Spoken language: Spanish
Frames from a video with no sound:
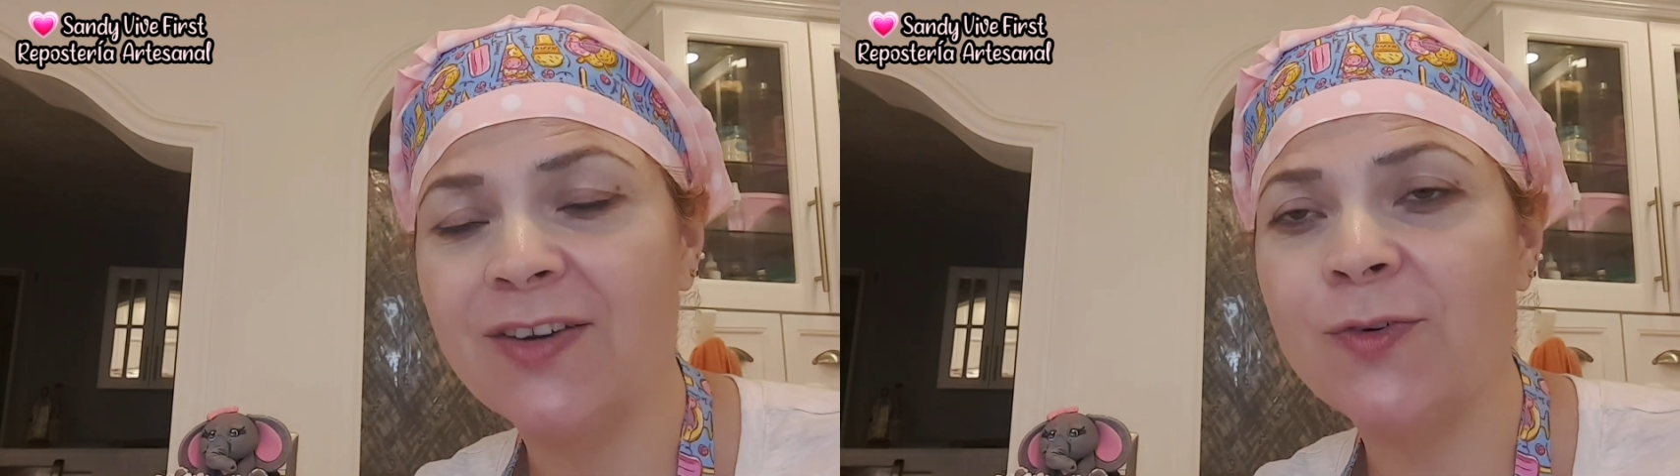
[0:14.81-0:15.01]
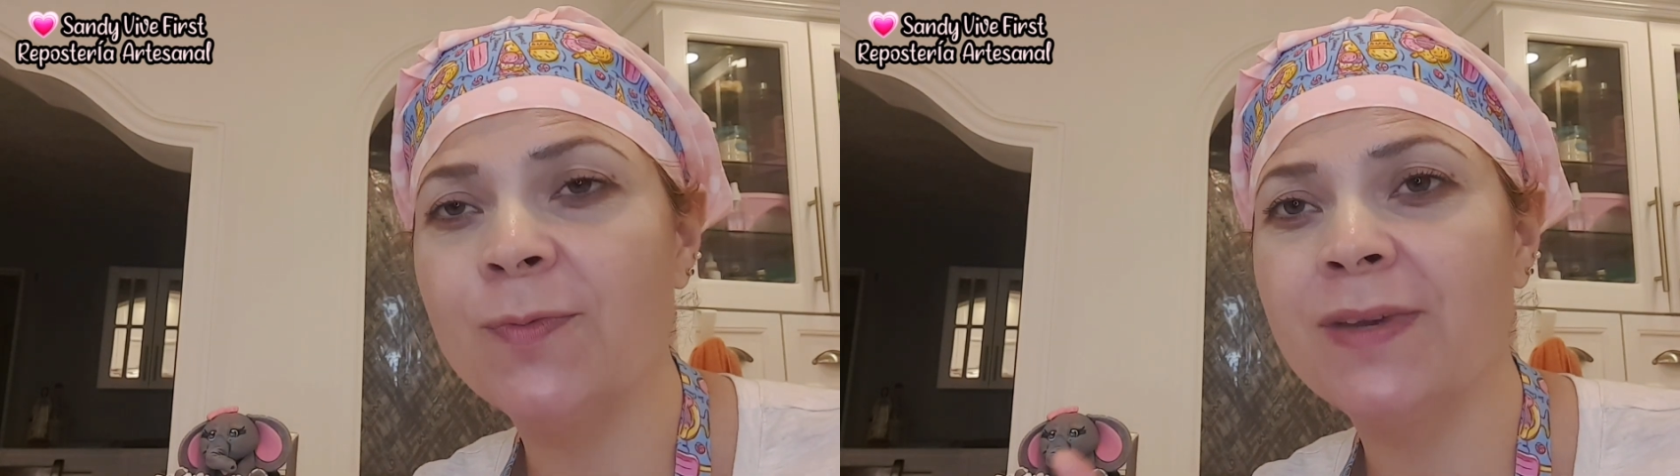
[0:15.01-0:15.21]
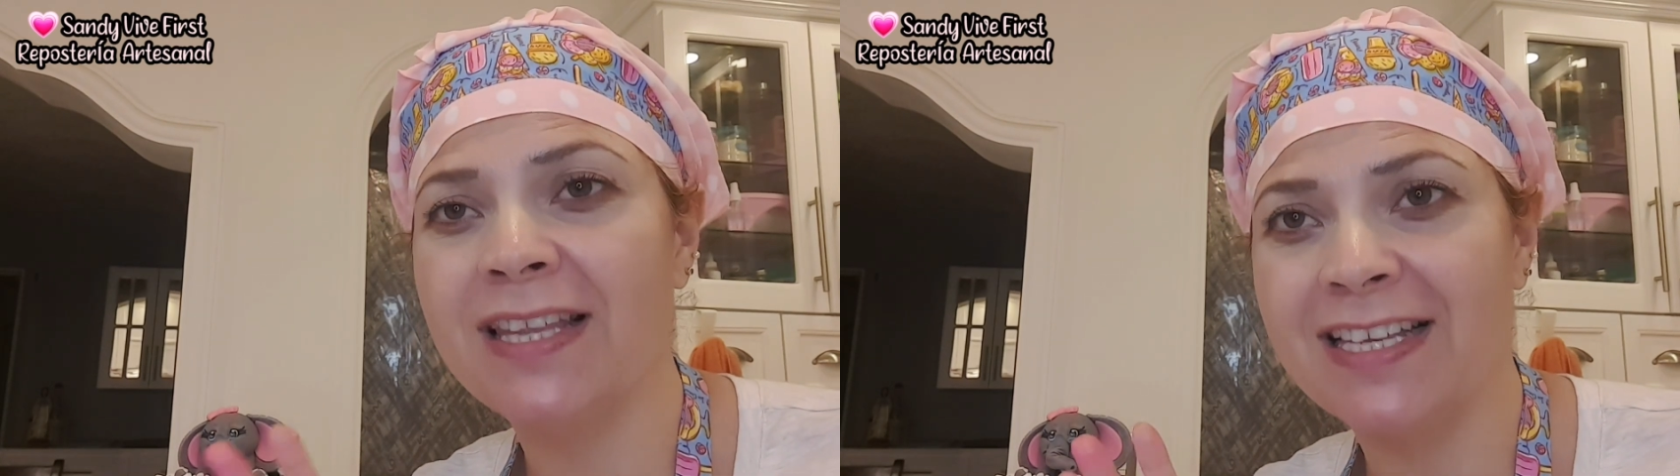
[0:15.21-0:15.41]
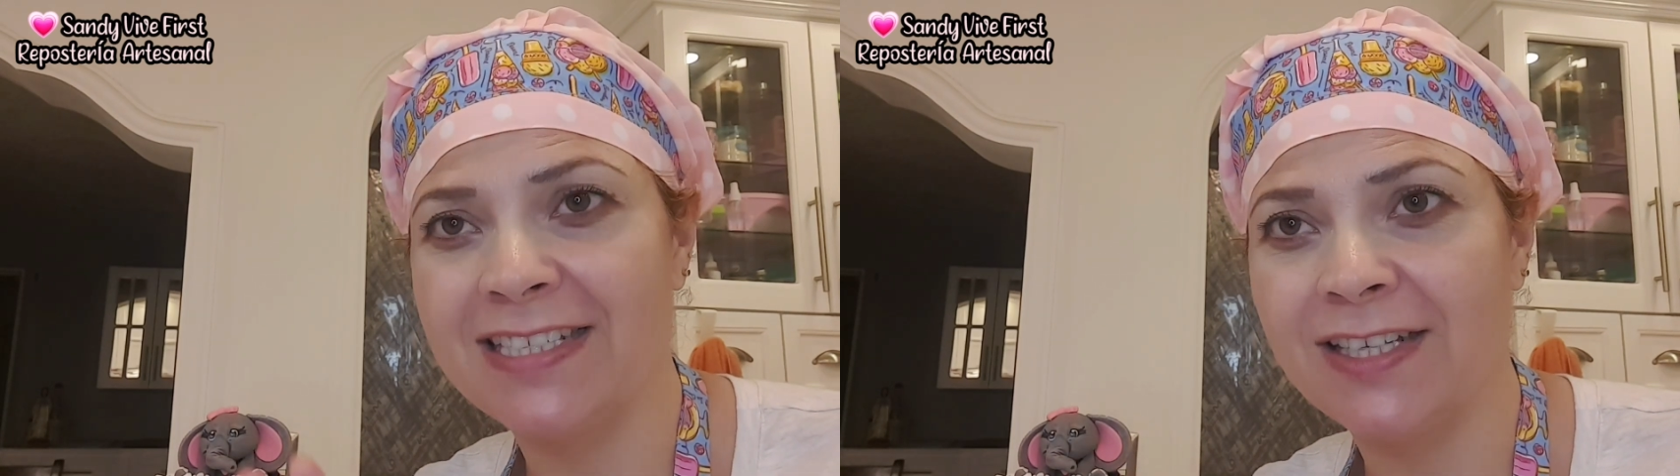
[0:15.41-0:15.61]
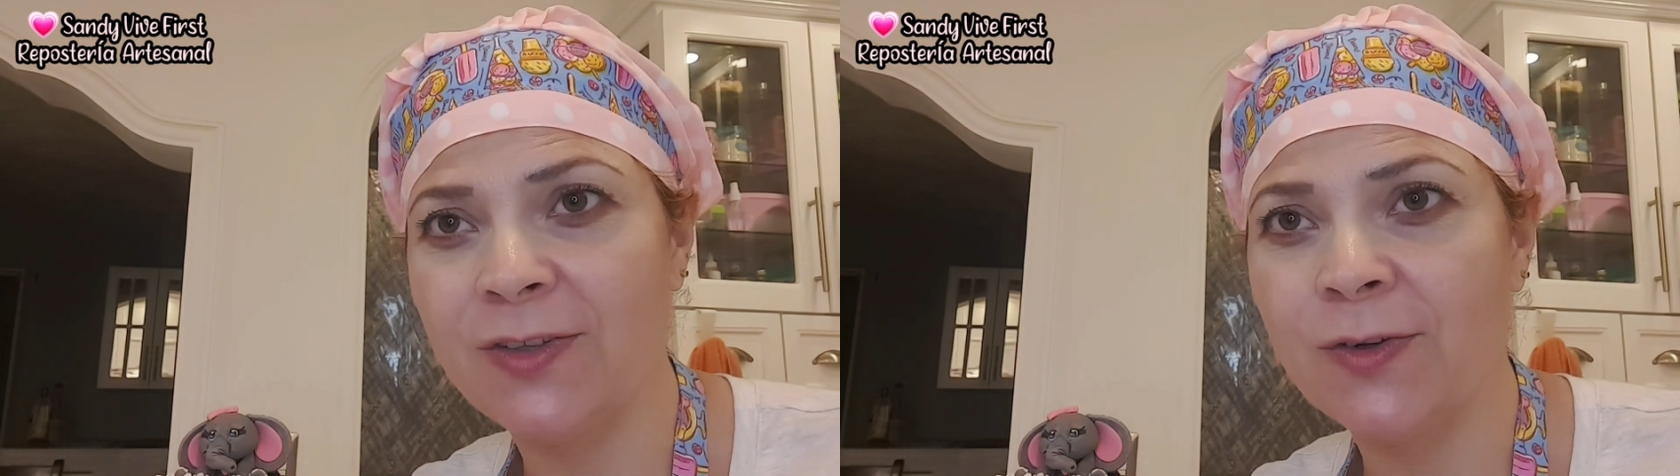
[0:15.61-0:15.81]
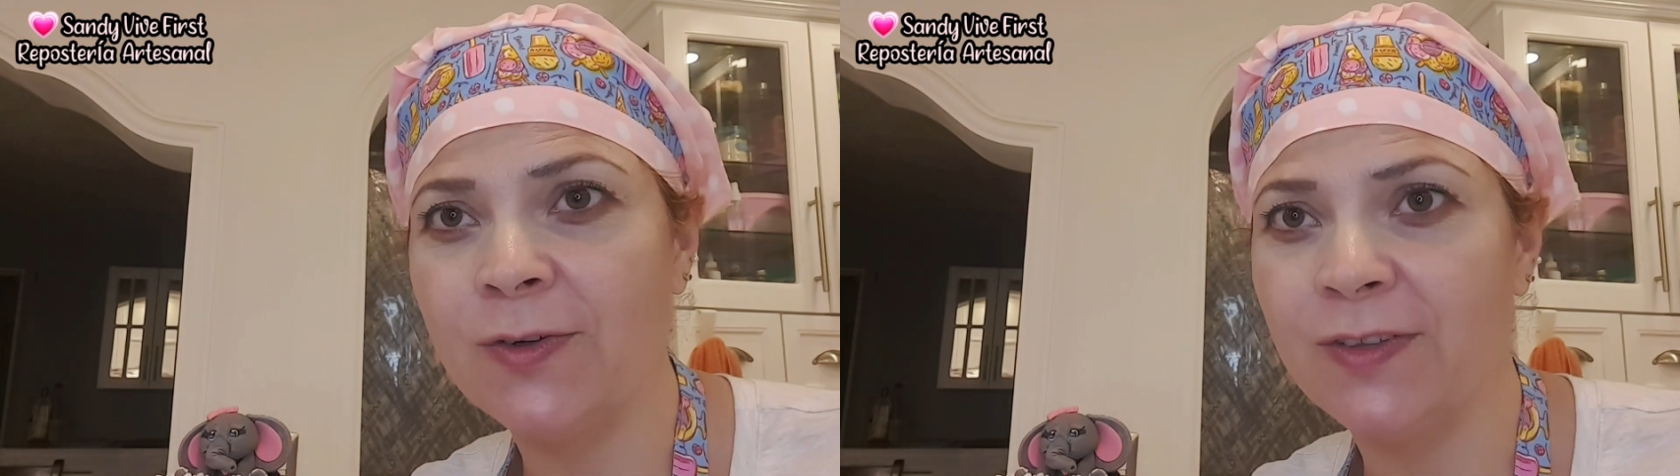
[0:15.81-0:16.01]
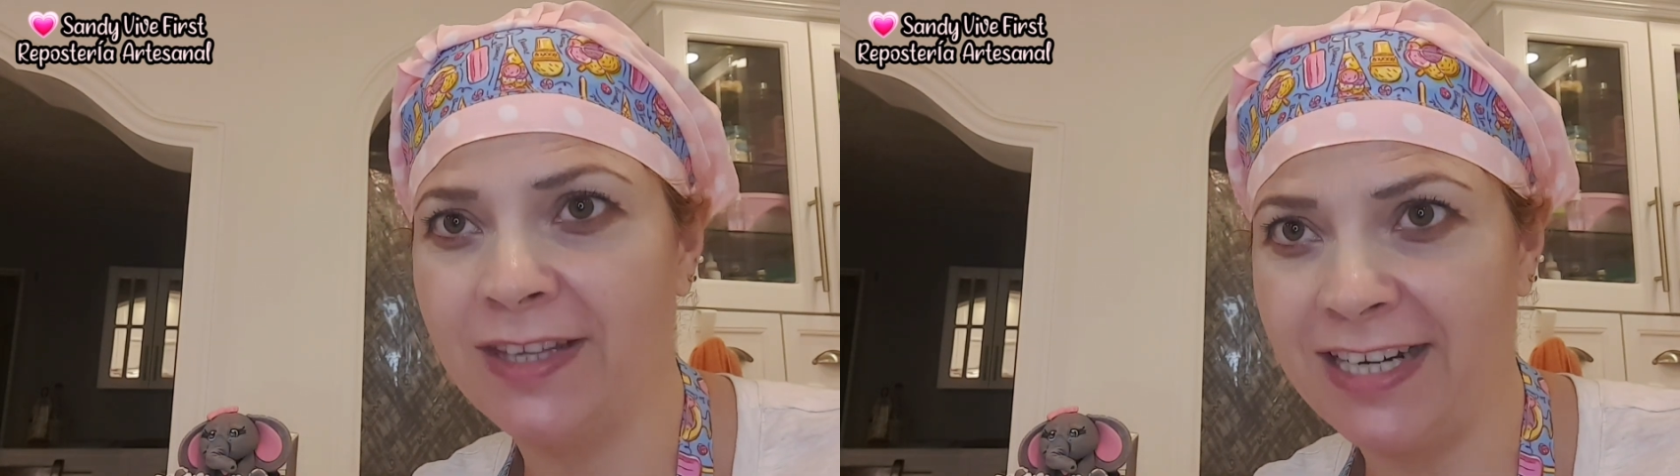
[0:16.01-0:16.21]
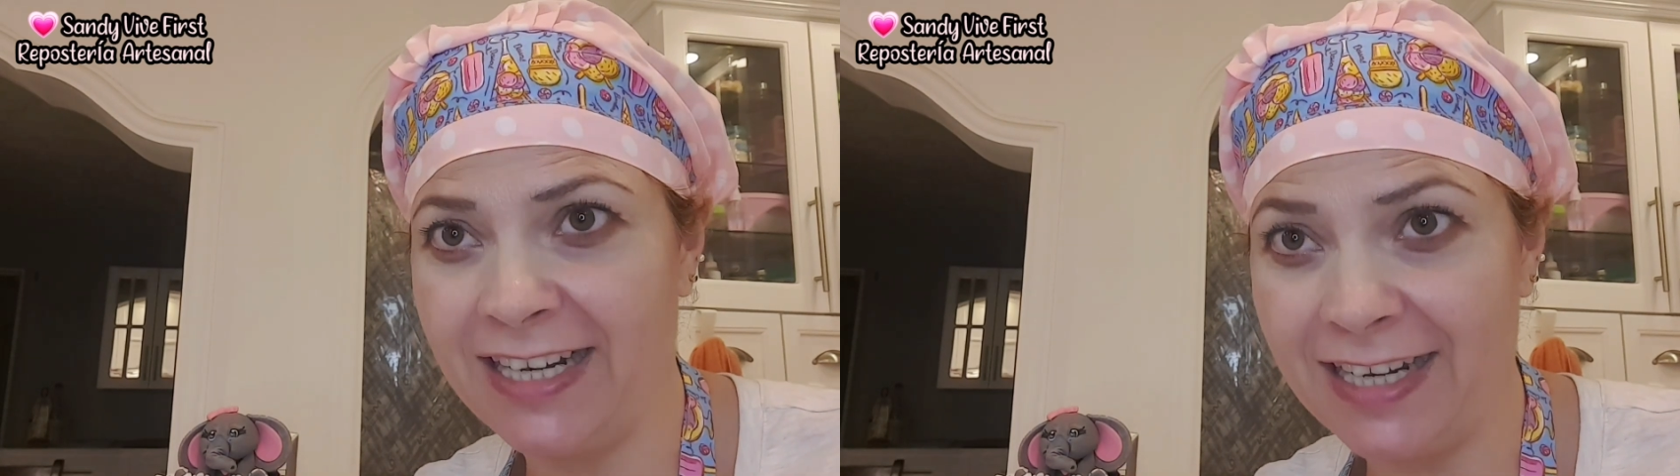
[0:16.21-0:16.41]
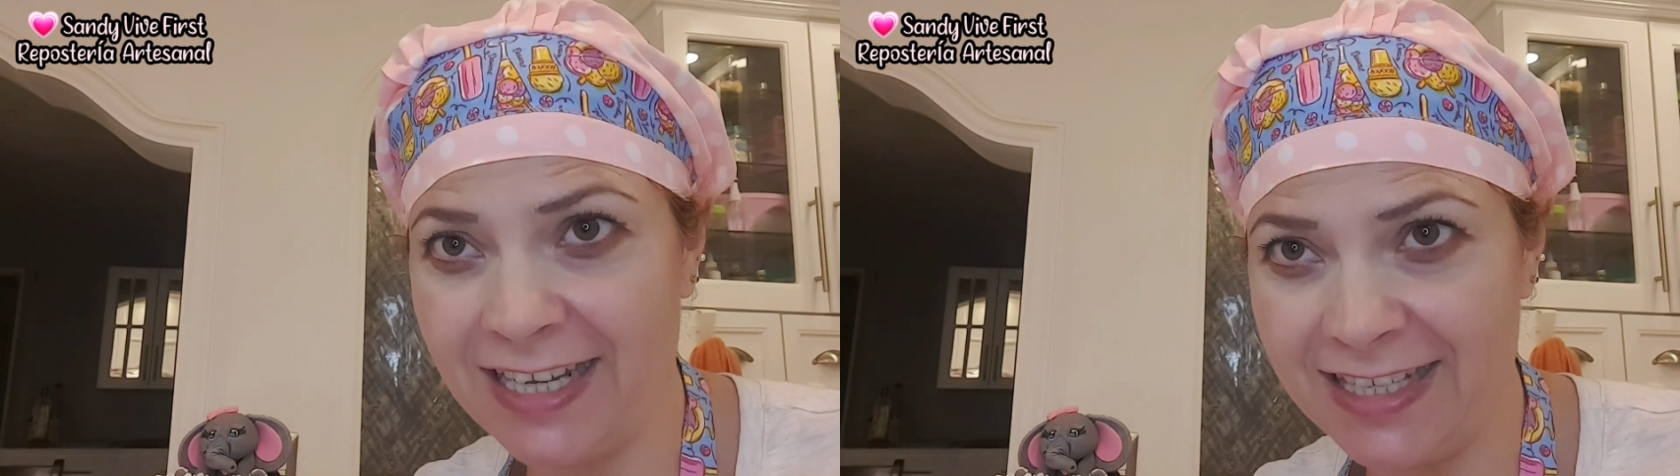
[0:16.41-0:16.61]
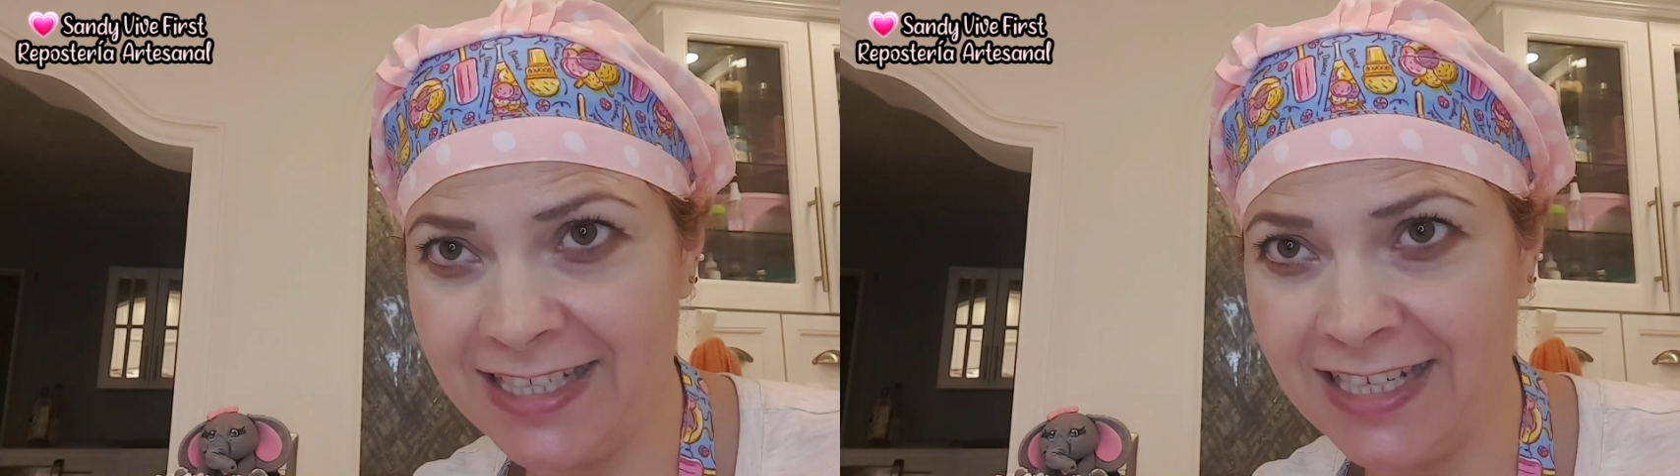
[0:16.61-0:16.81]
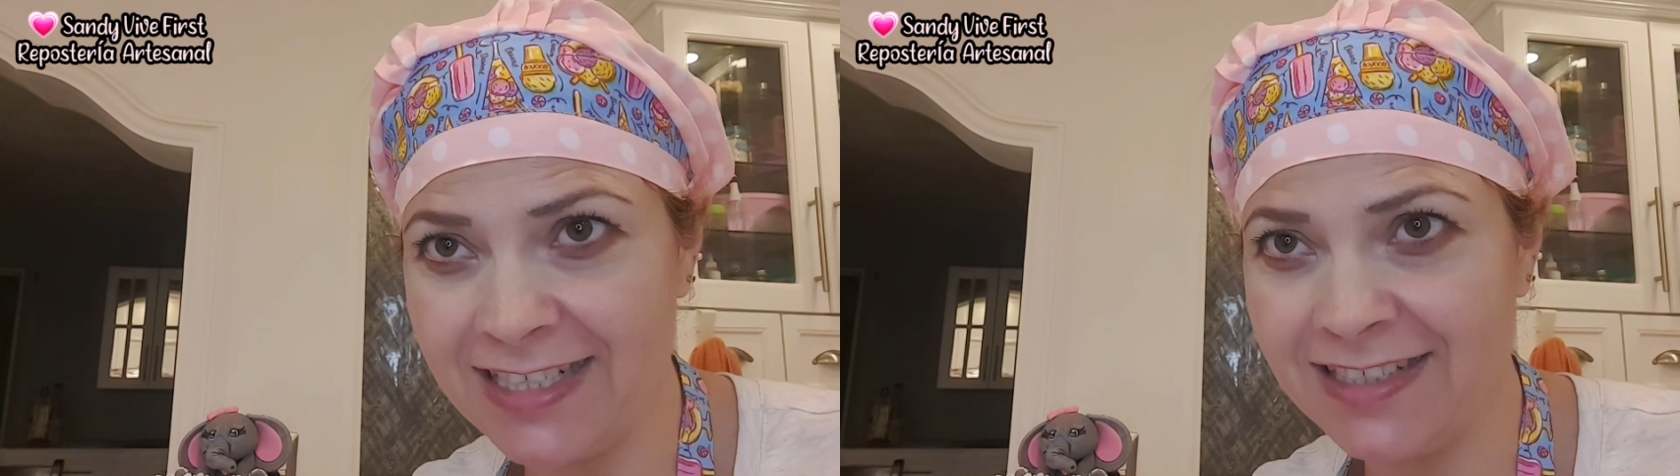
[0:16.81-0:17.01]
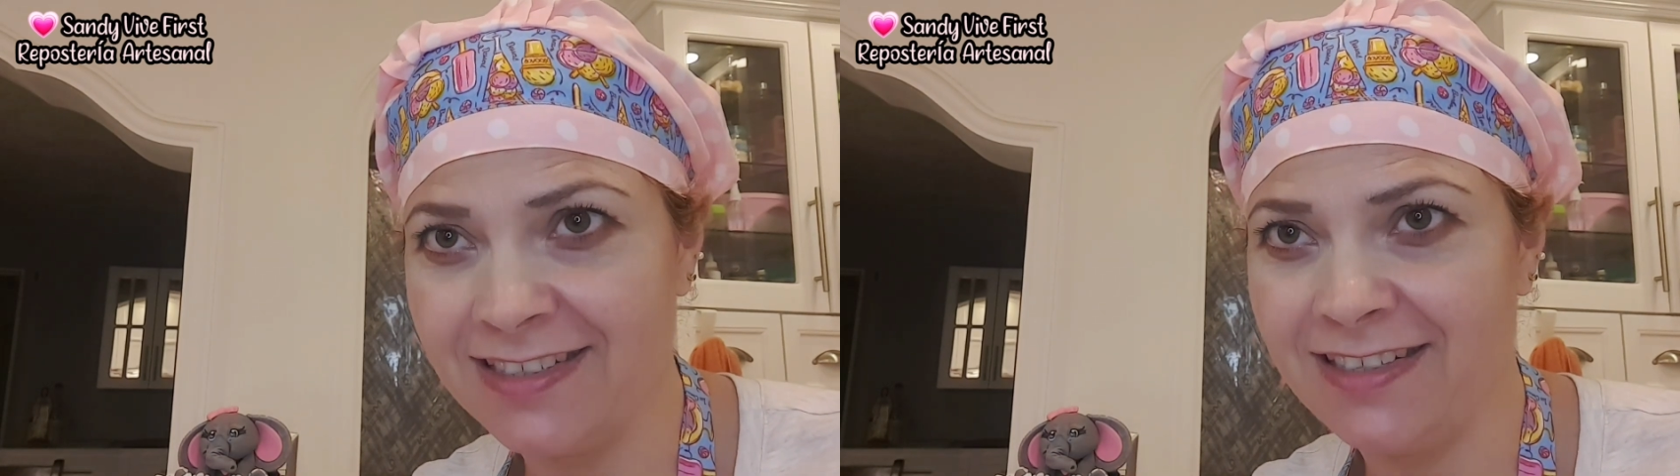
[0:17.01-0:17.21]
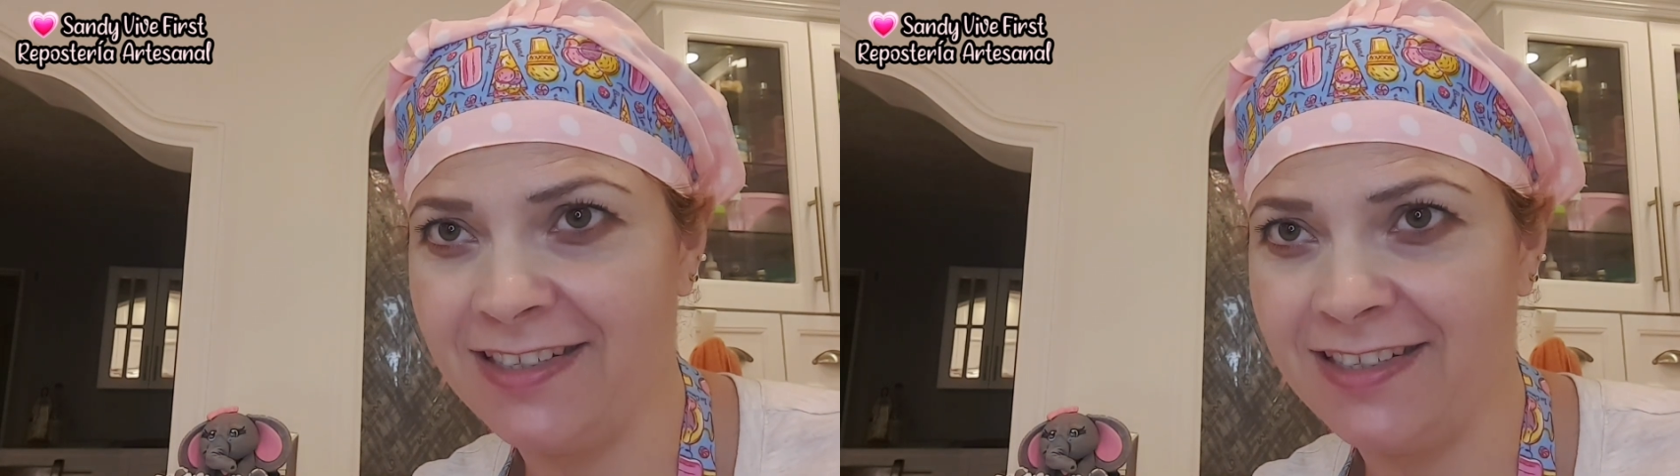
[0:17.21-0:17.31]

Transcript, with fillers: humedecido con tres leches.